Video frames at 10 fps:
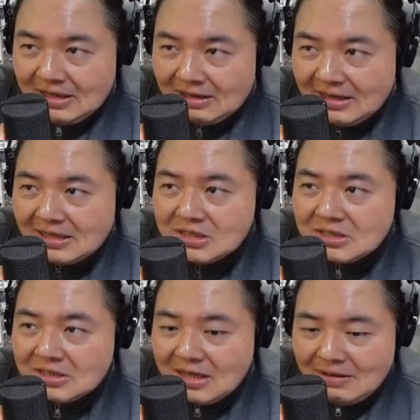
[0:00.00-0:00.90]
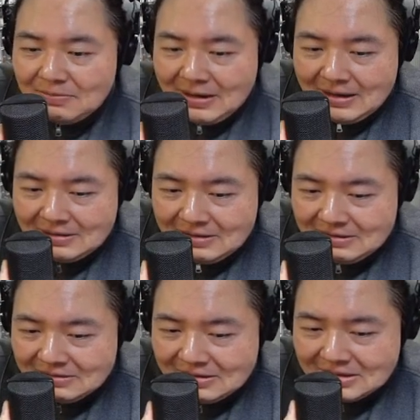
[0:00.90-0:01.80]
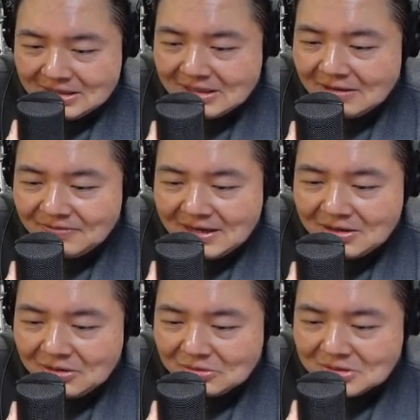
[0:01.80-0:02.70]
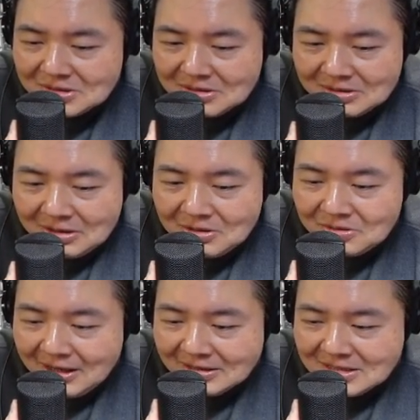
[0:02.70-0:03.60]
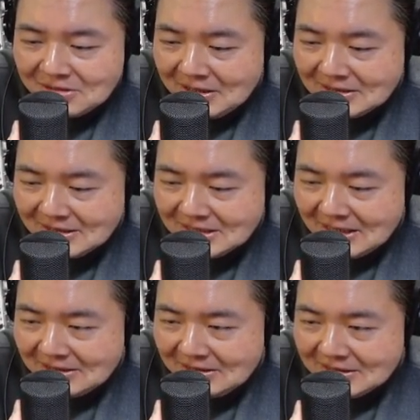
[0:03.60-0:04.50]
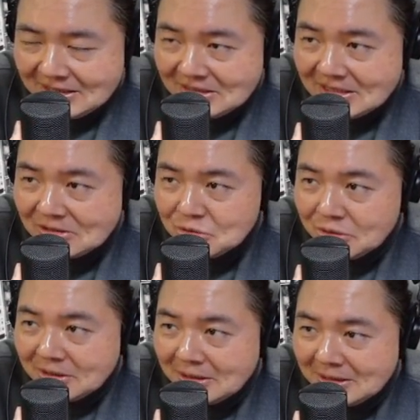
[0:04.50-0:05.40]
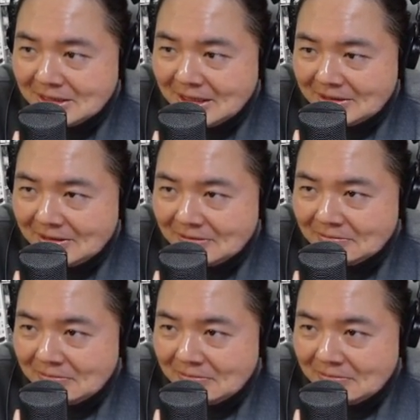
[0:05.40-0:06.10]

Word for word: 好来试试看吧，好，那今天还发生好多事哦，然后后来唱完再讲哈，再再碎念一下，哈。